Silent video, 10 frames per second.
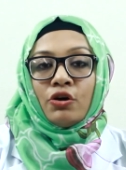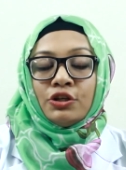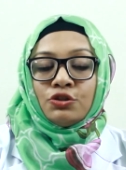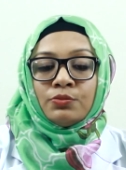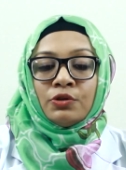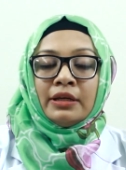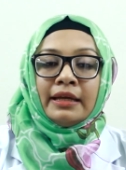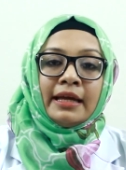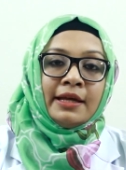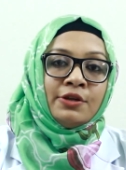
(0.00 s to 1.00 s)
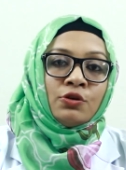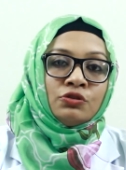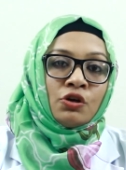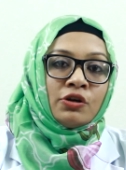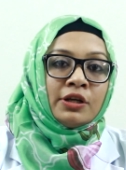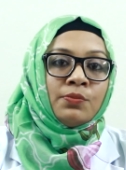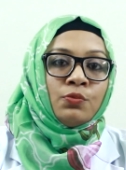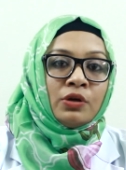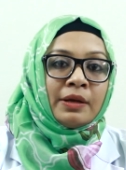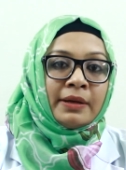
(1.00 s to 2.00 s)
অনেক সময় এই ধরনের
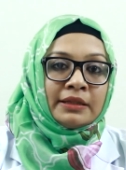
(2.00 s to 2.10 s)
বুকে